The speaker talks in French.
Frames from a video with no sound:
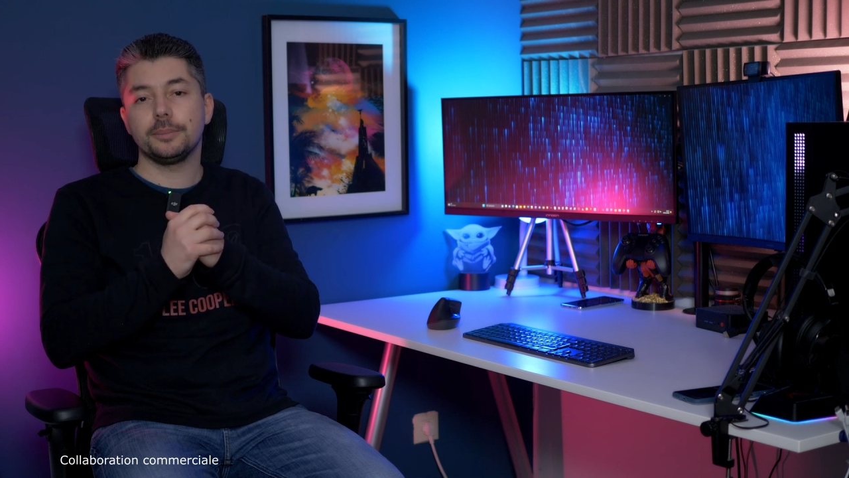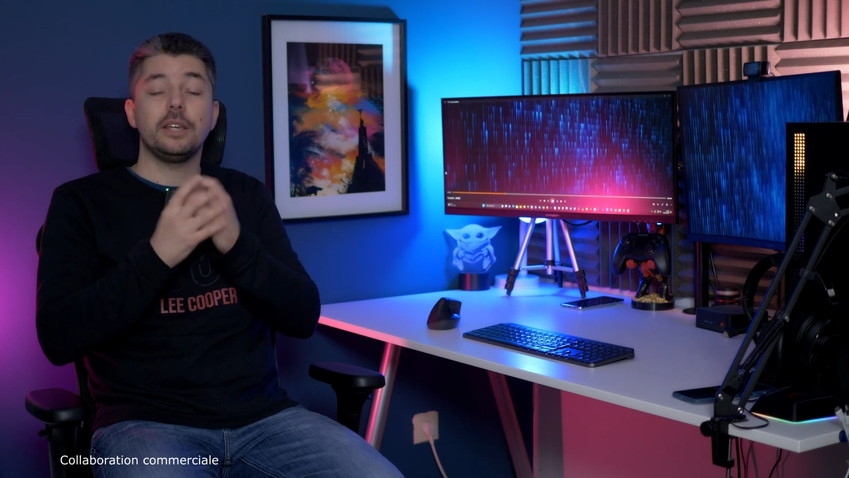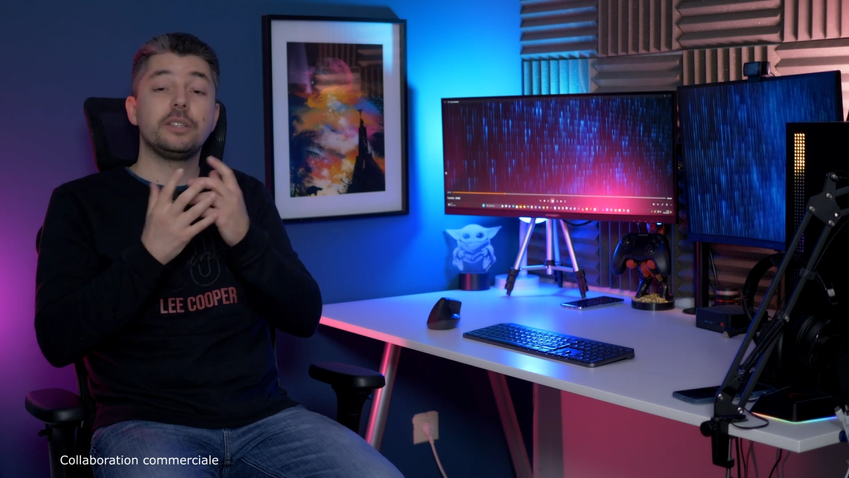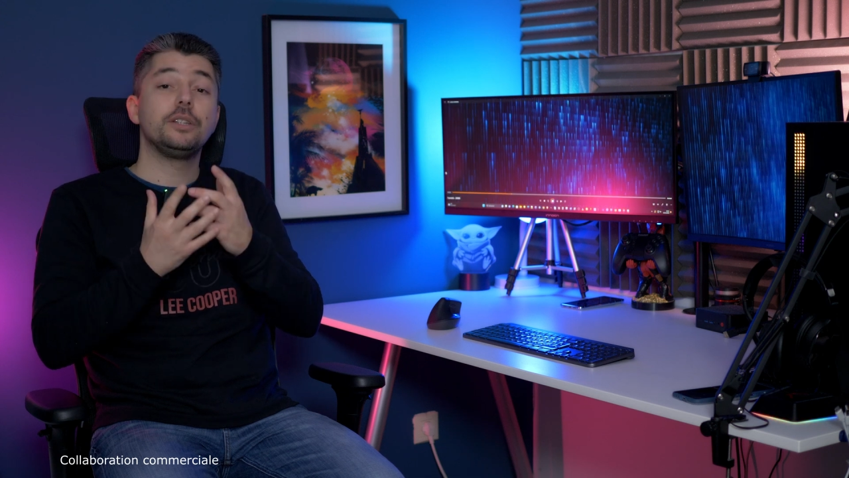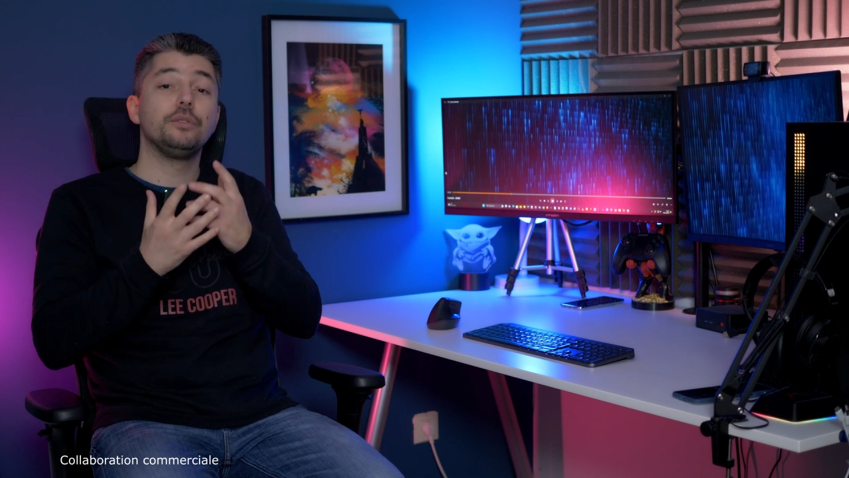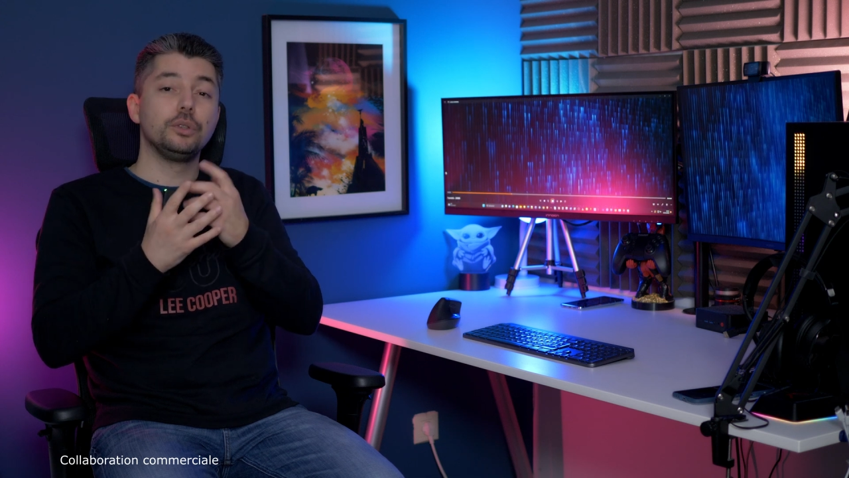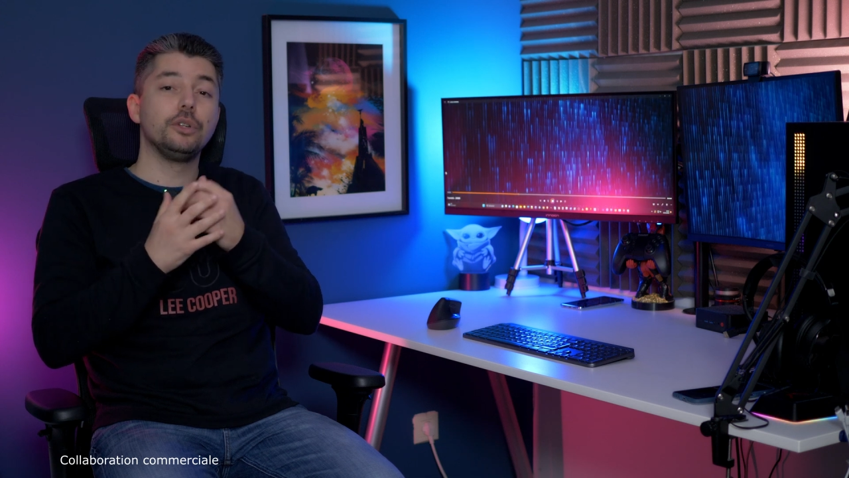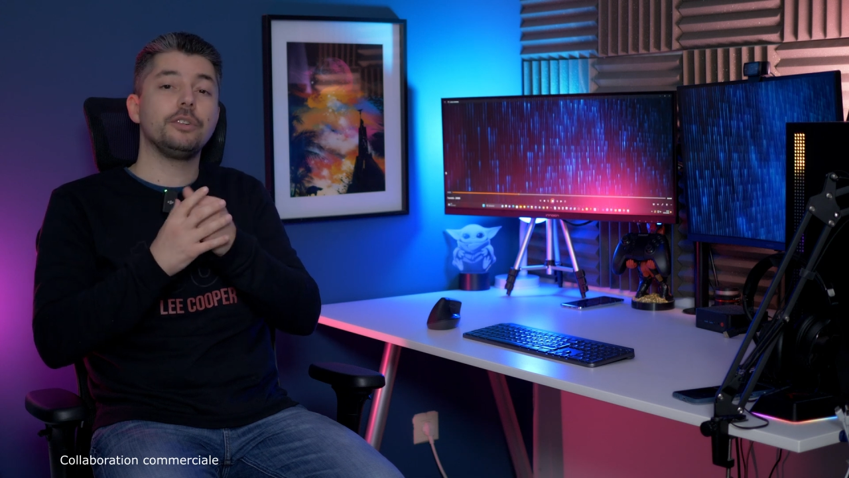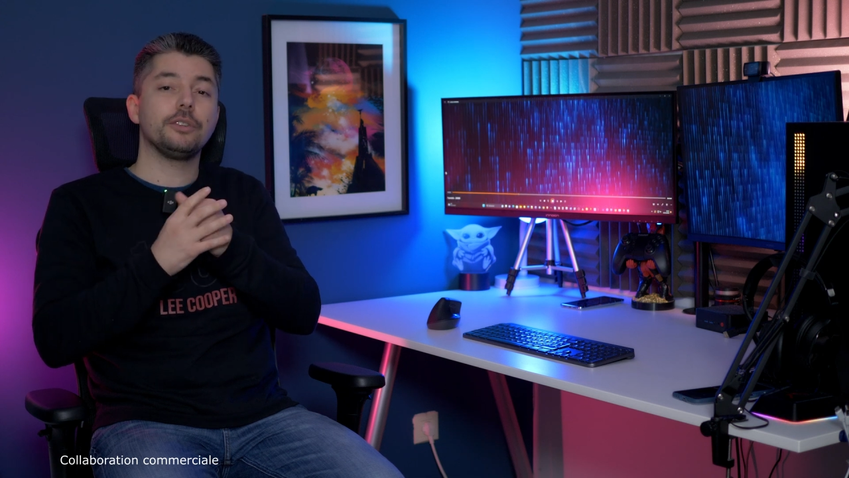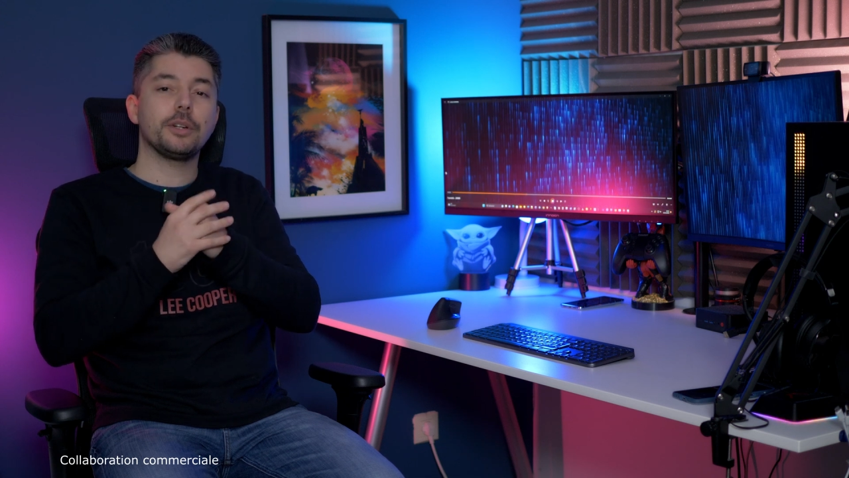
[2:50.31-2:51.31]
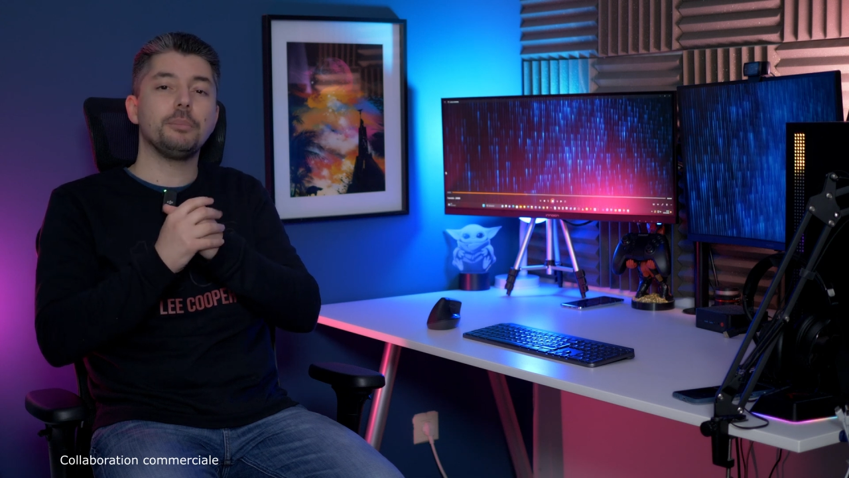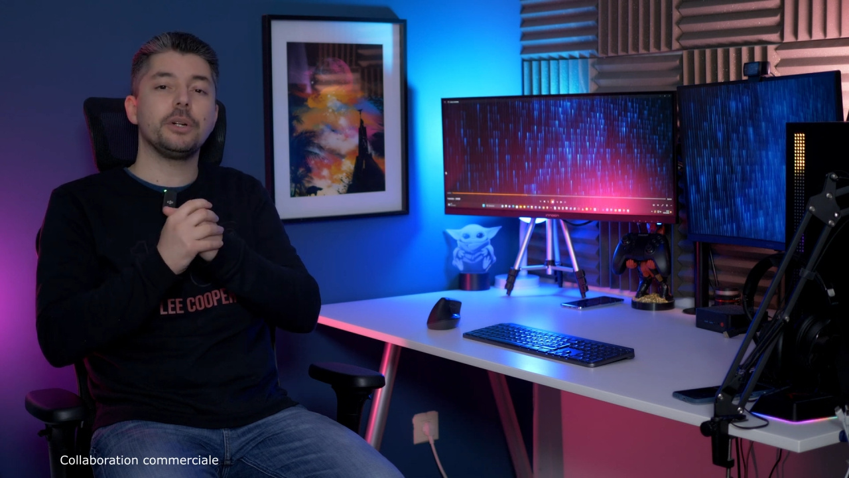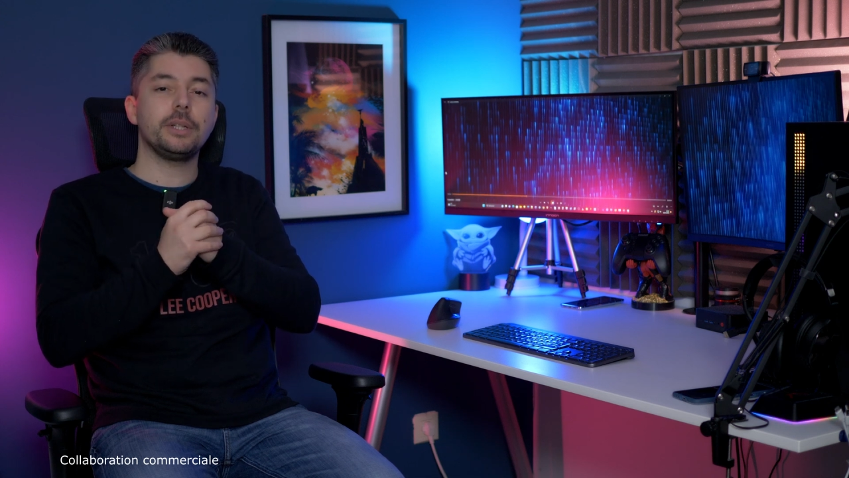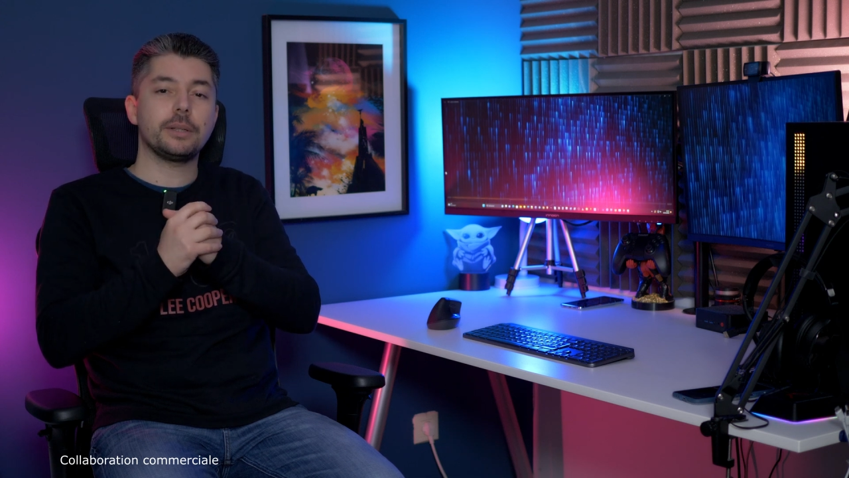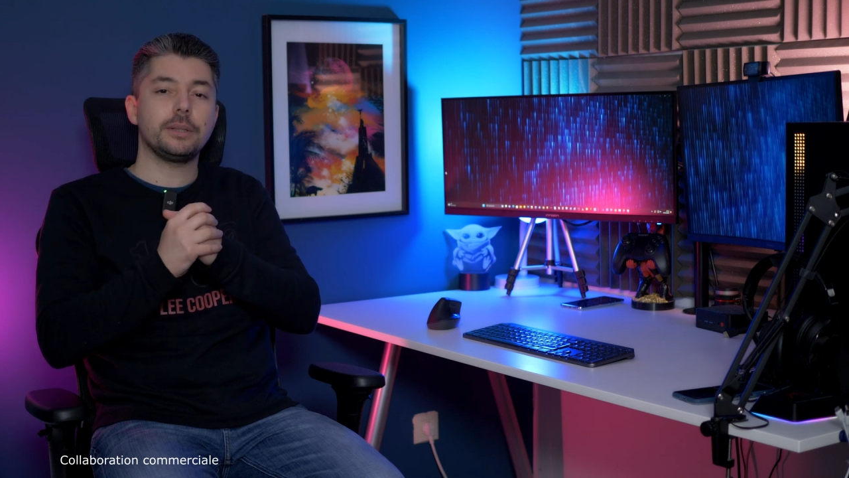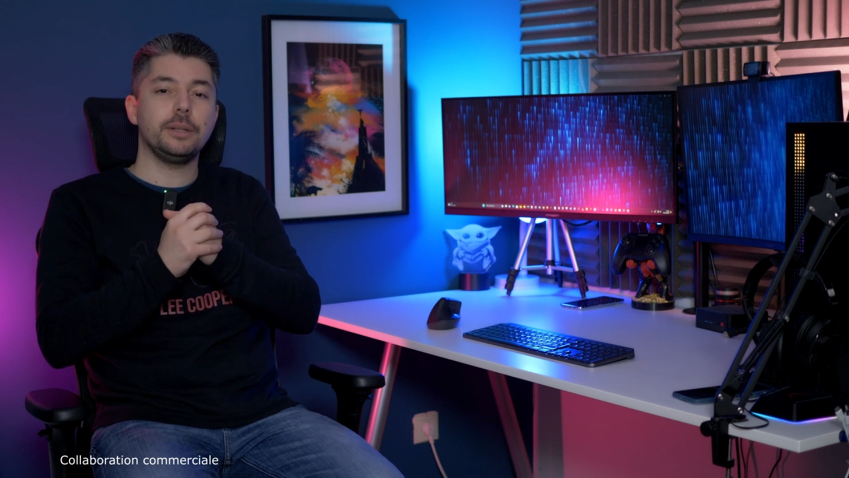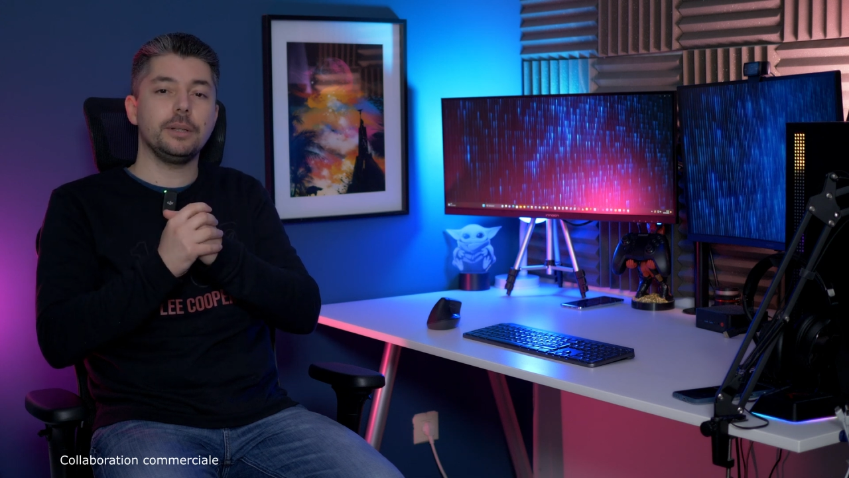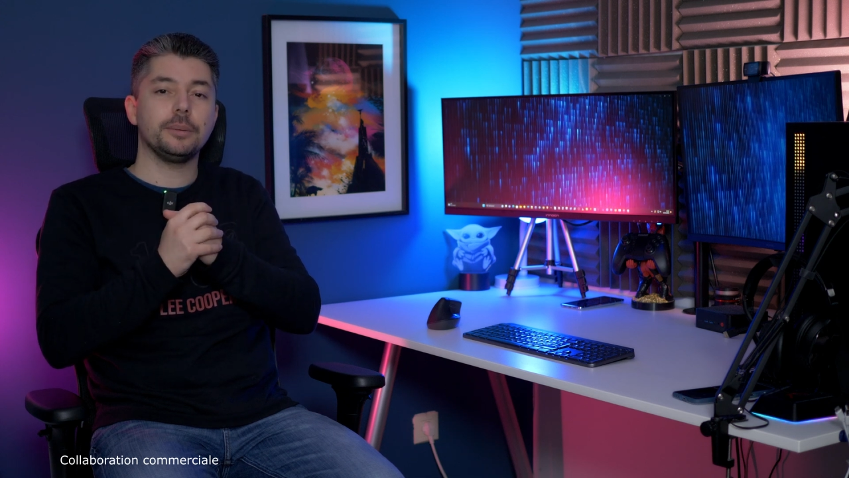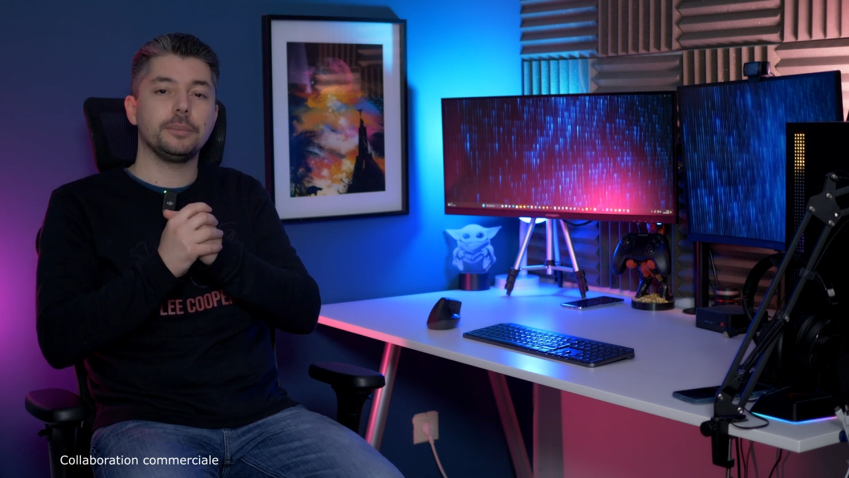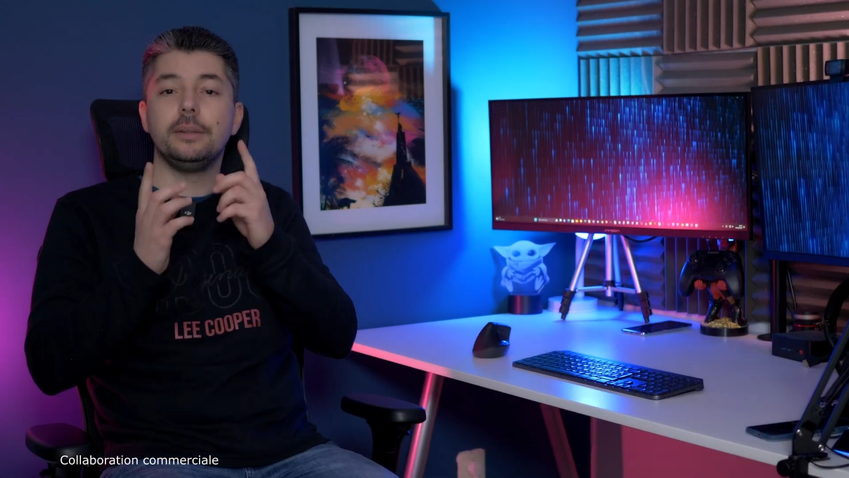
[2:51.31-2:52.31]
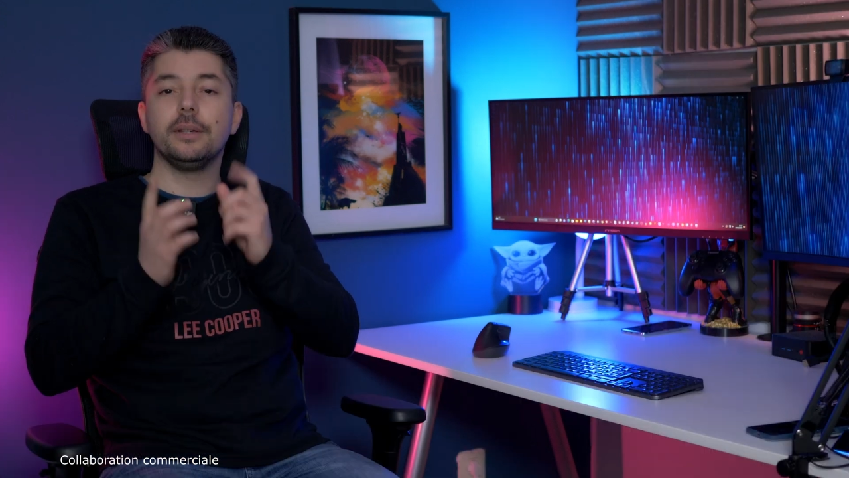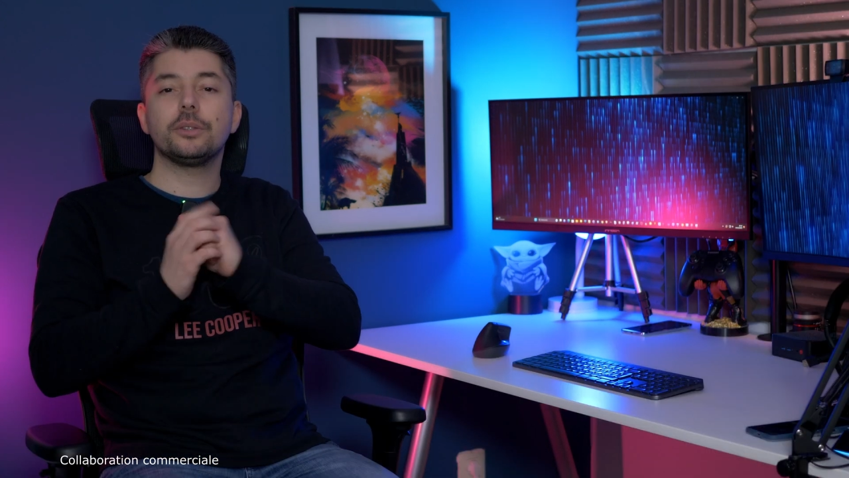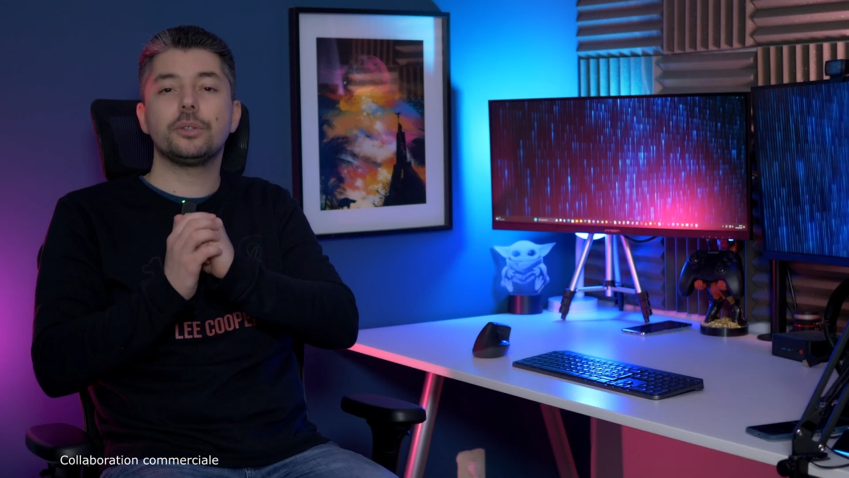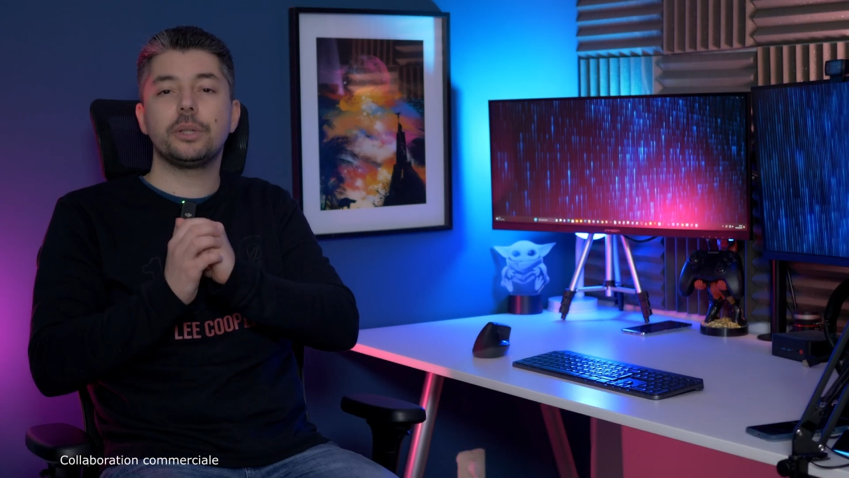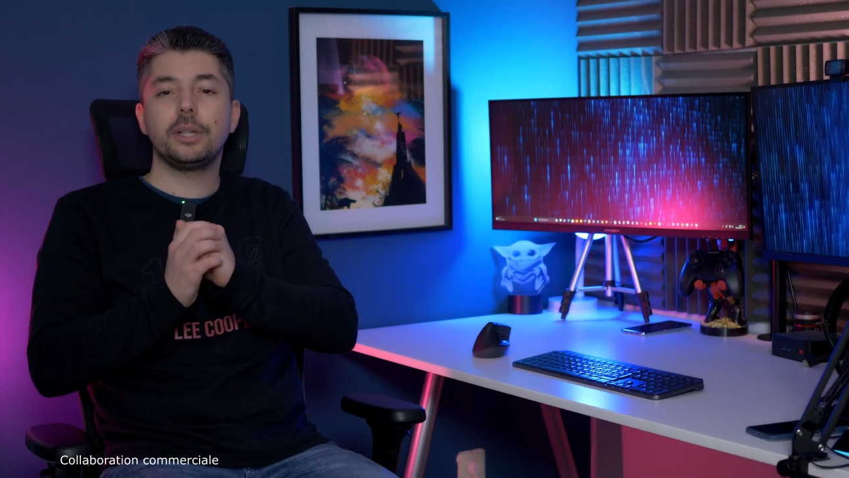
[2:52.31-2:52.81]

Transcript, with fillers: et si vous devez vraiment y accéder. Dans ce